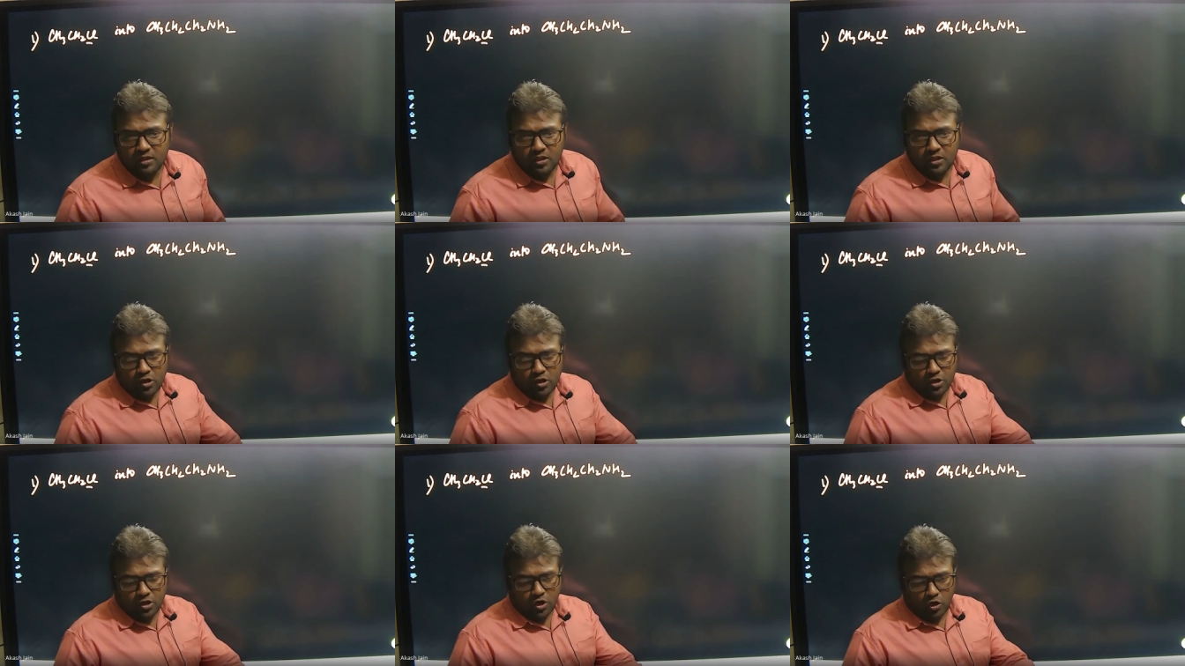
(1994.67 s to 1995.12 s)

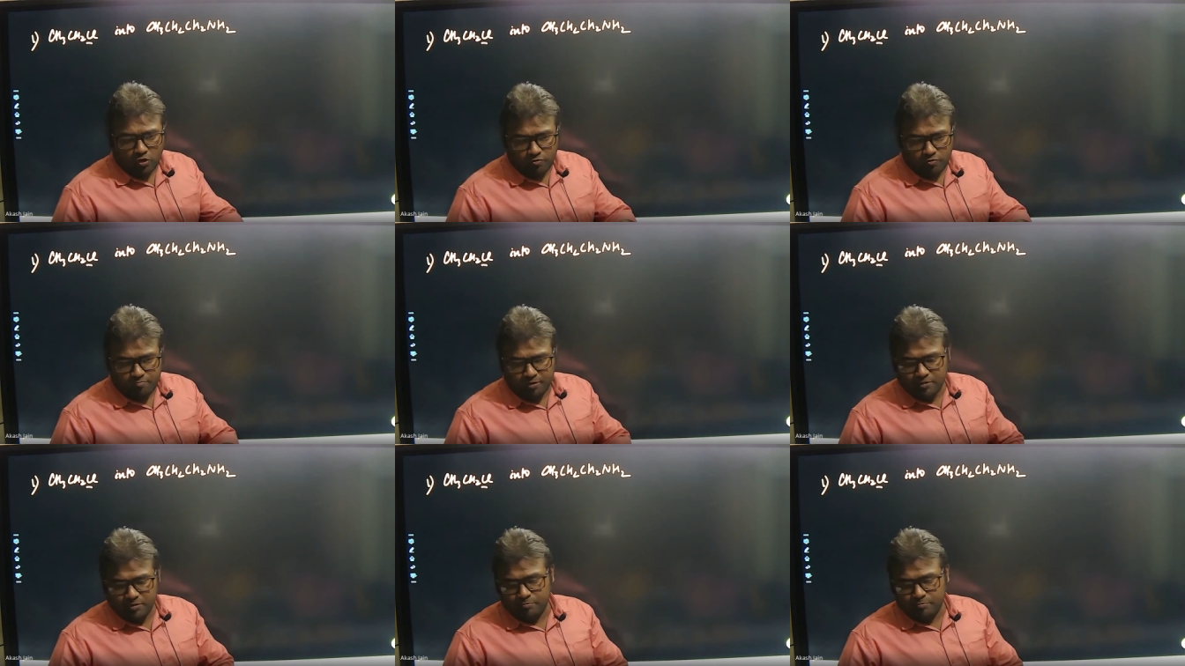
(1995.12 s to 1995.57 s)
और
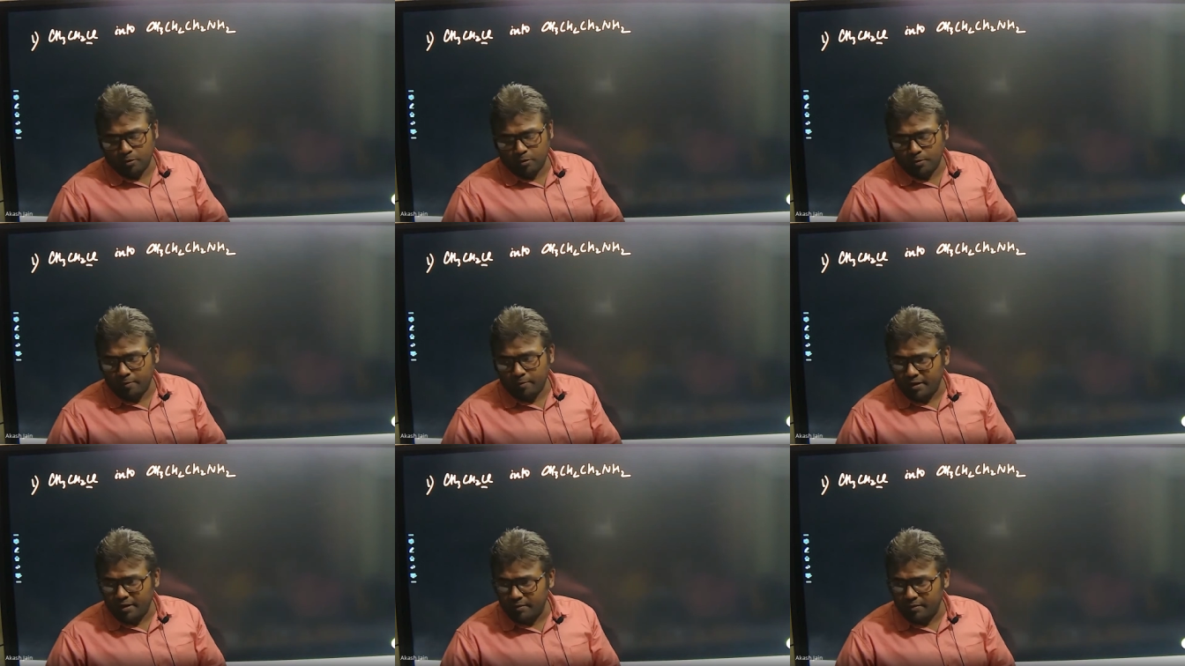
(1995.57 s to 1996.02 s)
हॉफमैन
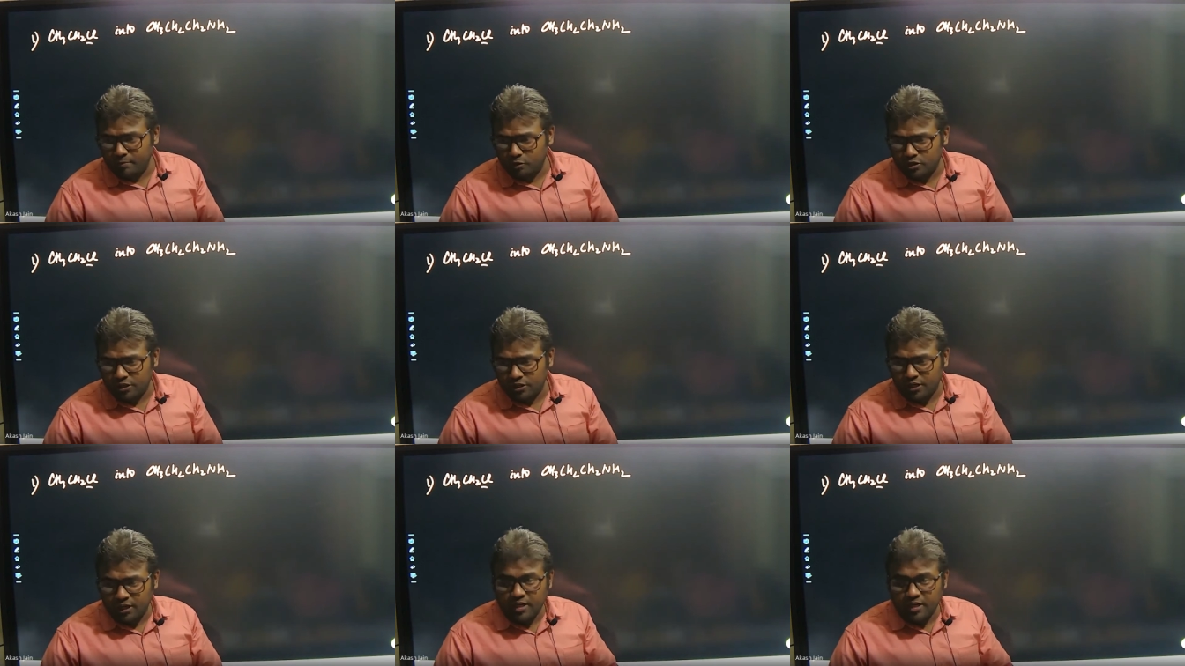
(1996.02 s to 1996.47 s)
ब्रोमाइड में
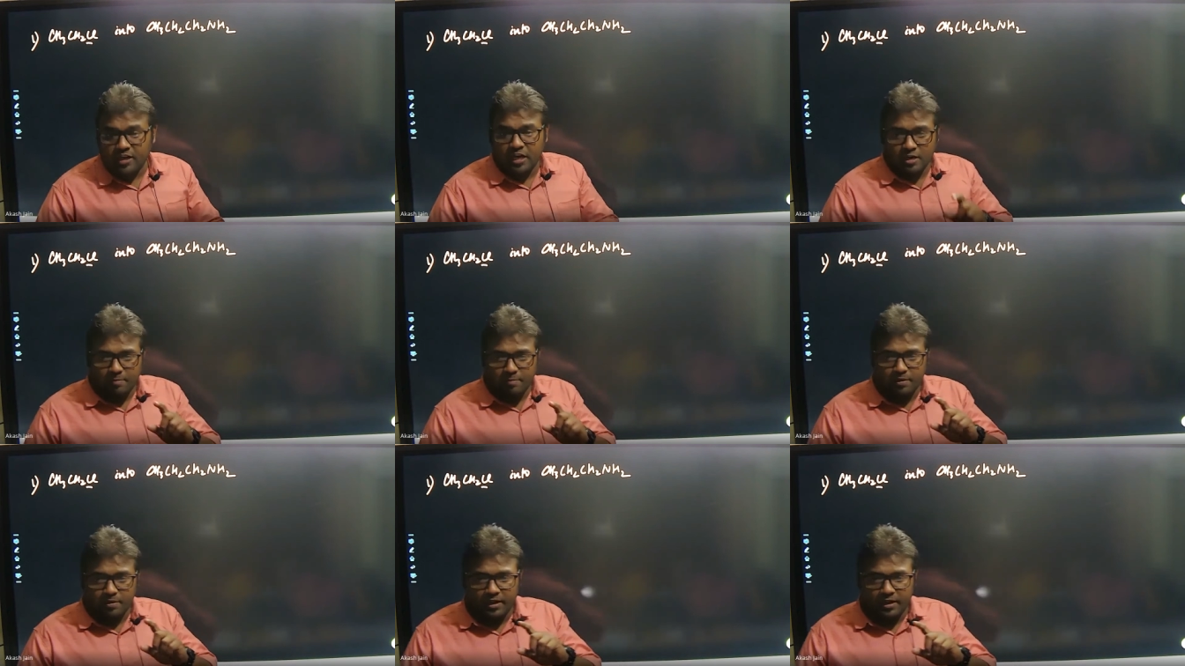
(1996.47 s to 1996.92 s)
मुझे एक
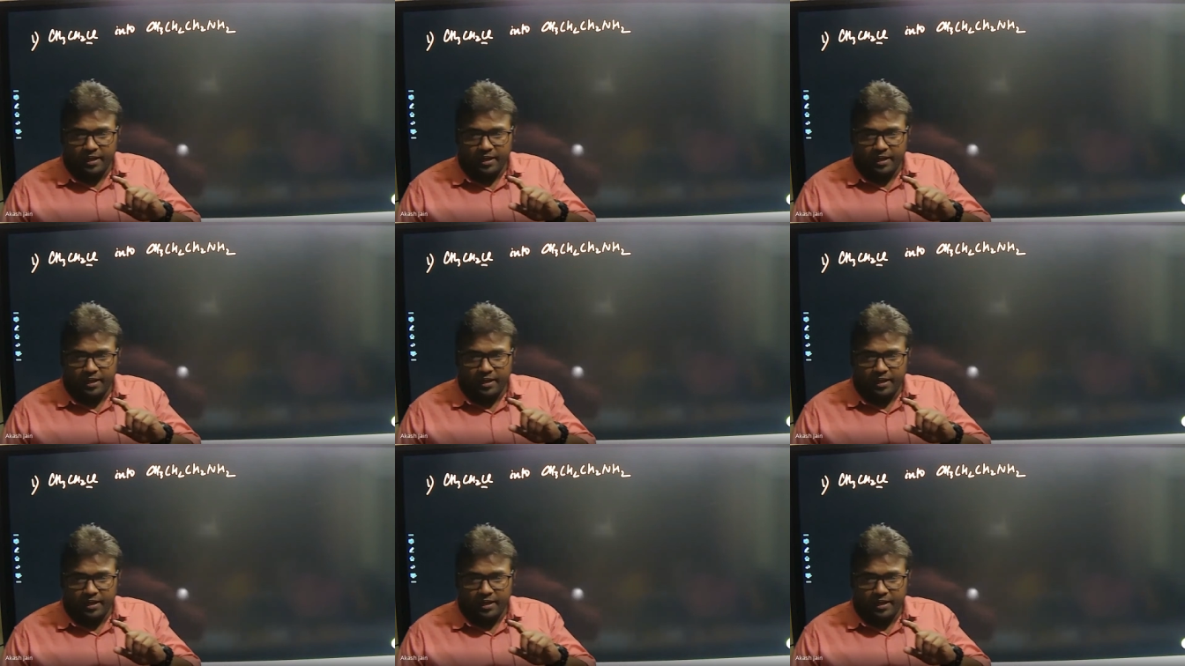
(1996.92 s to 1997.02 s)
कार्बन